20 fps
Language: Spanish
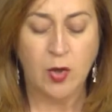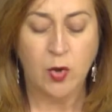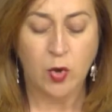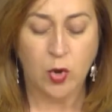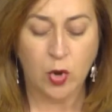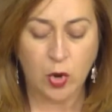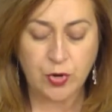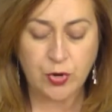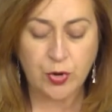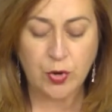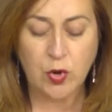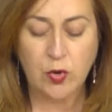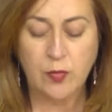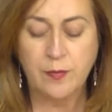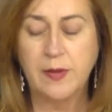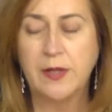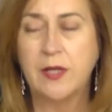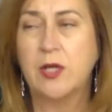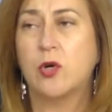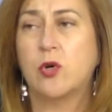otro
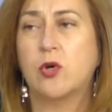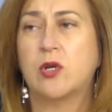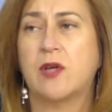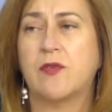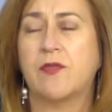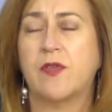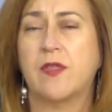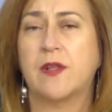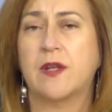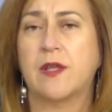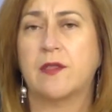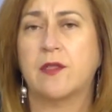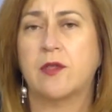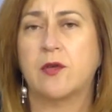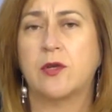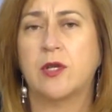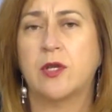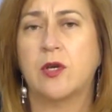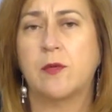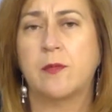convenio con la
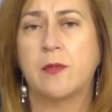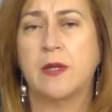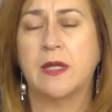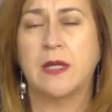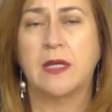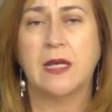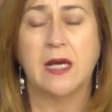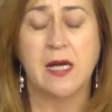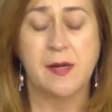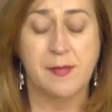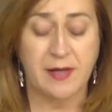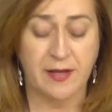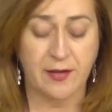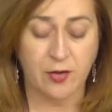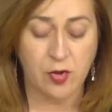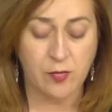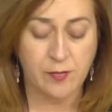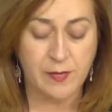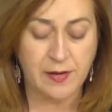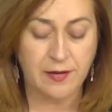Federación y, y la Cámara de
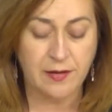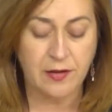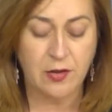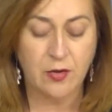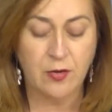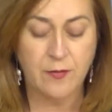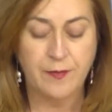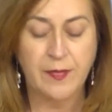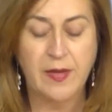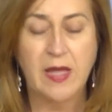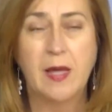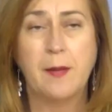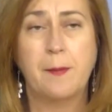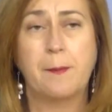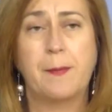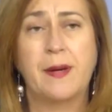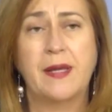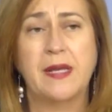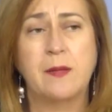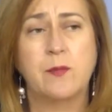Comercio
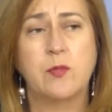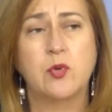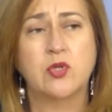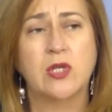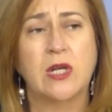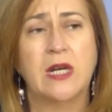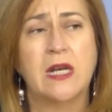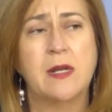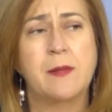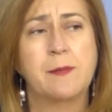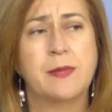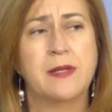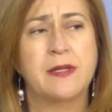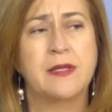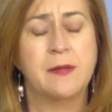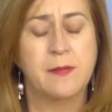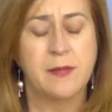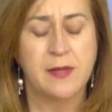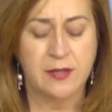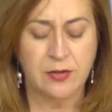para impulsar el
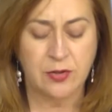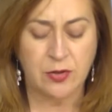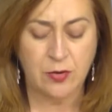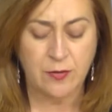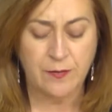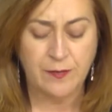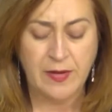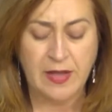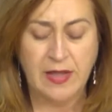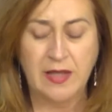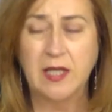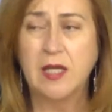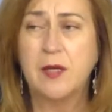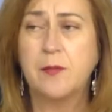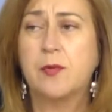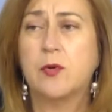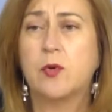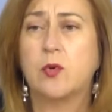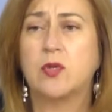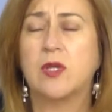emprendimiento y,
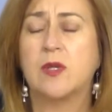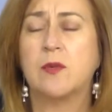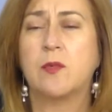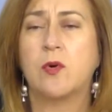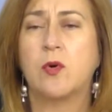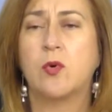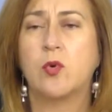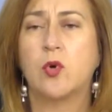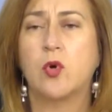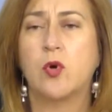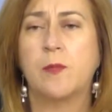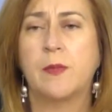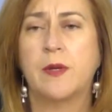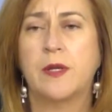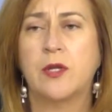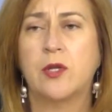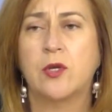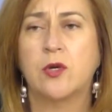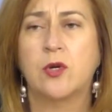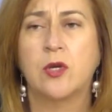por último, un
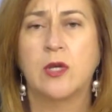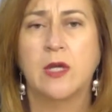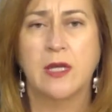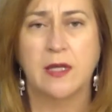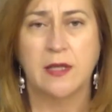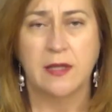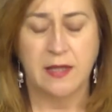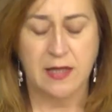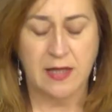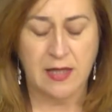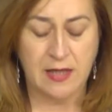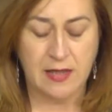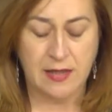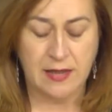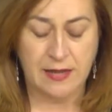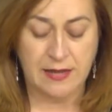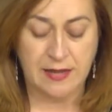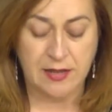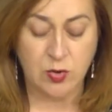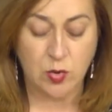convenio ya
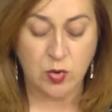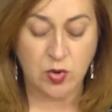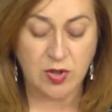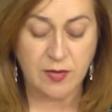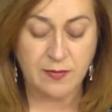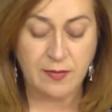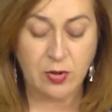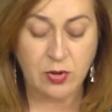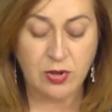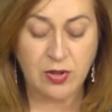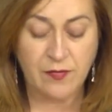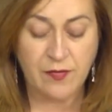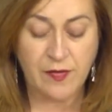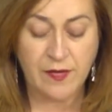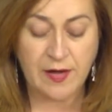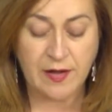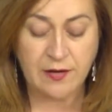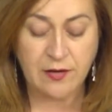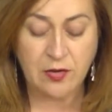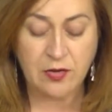en exclusiva con la
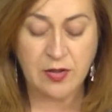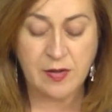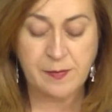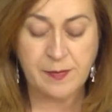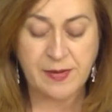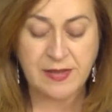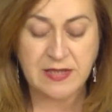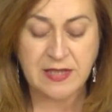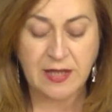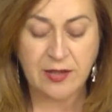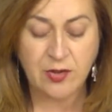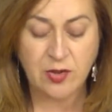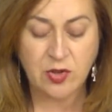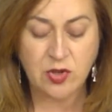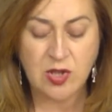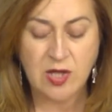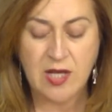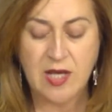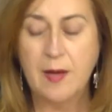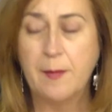Federación de
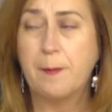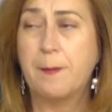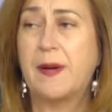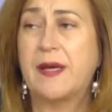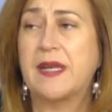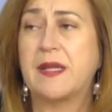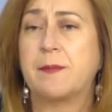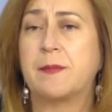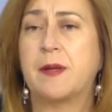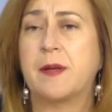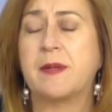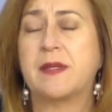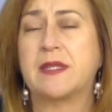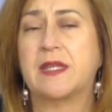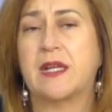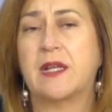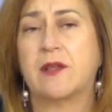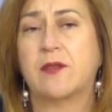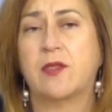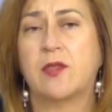Empresarios para
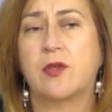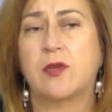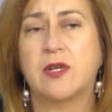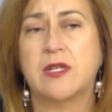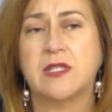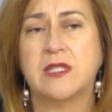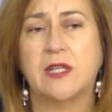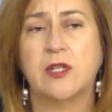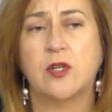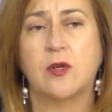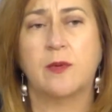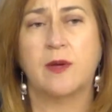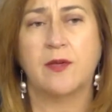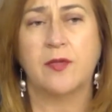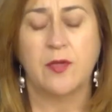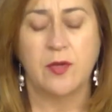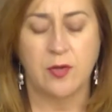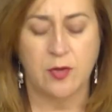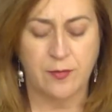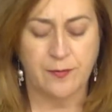implementar acciones de
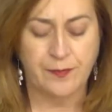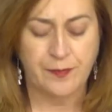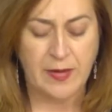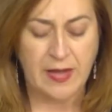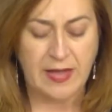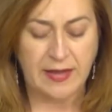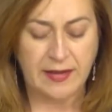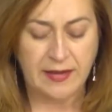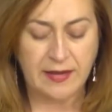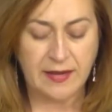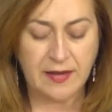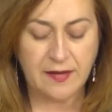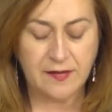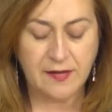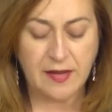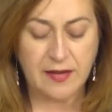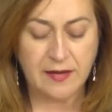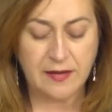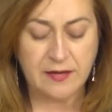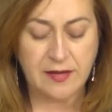innovación y
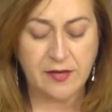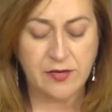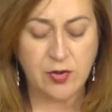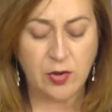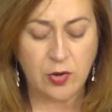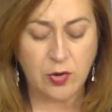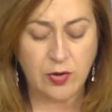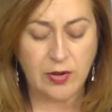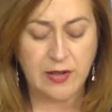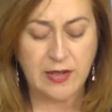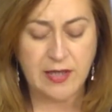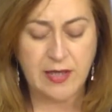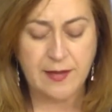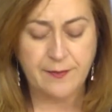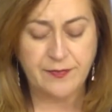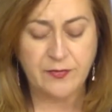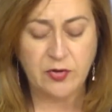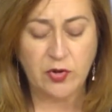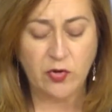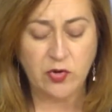de tecnología.
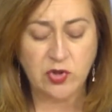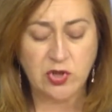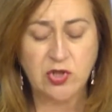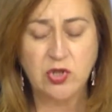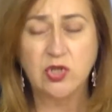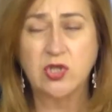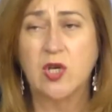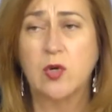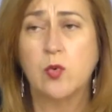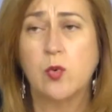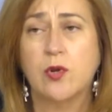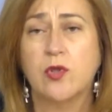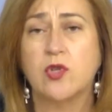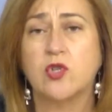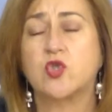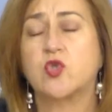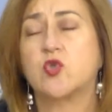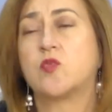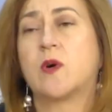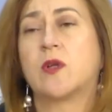Todos estos
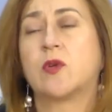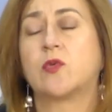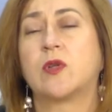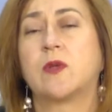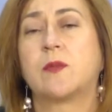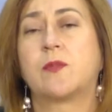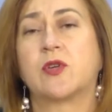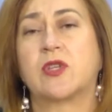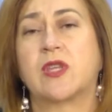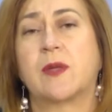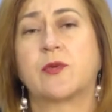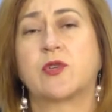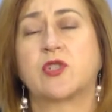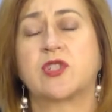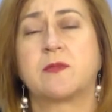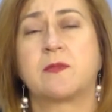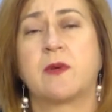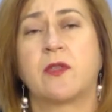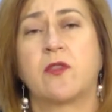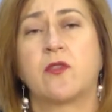acuerdos suman un importe
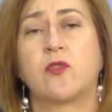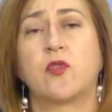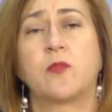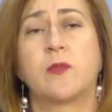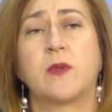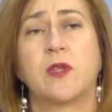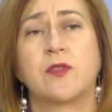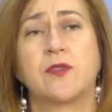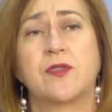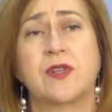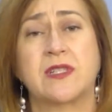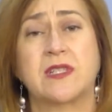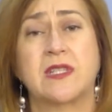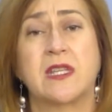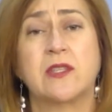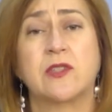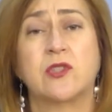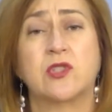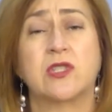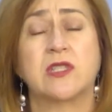aproximado de
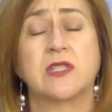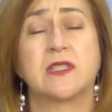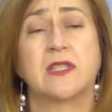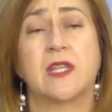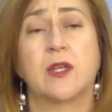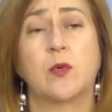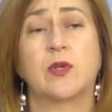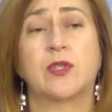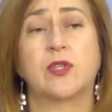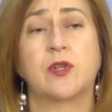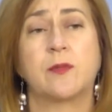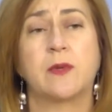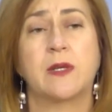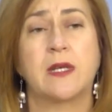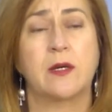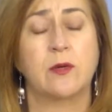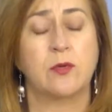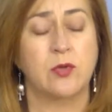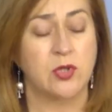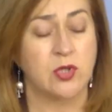
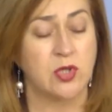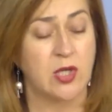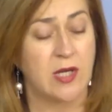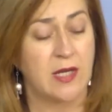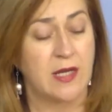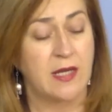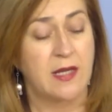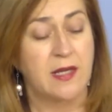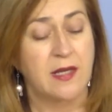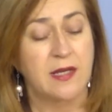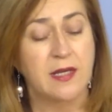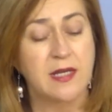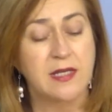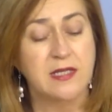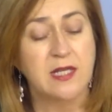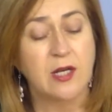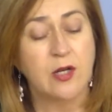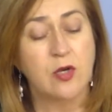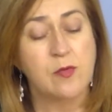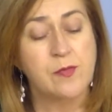1.364.000 euros, que
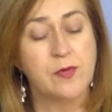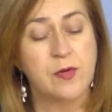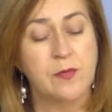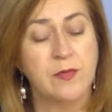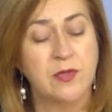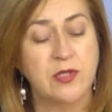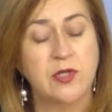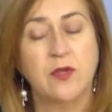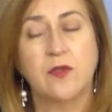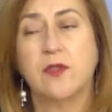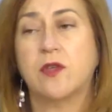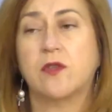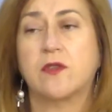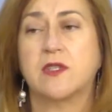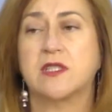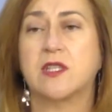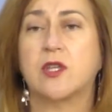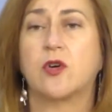es el compromiso de hoy de este